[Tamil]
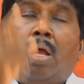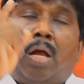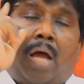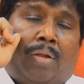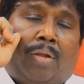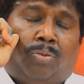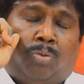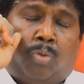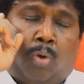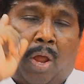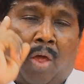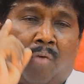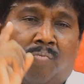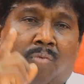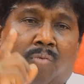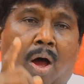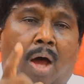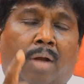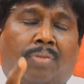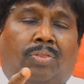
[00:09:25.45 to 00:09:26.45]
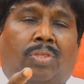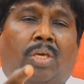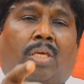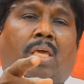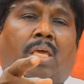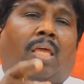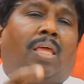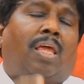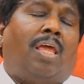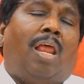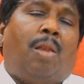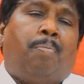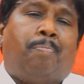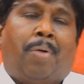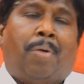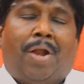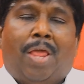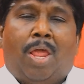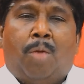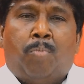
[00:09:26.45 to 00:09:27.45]
கர்த்துடைய வார்த்தைக்கு
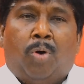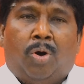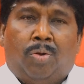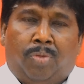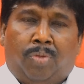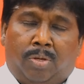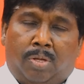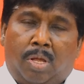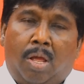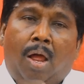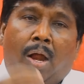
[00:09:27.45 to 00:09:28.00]
கீழ்ப்படியும் பொழுது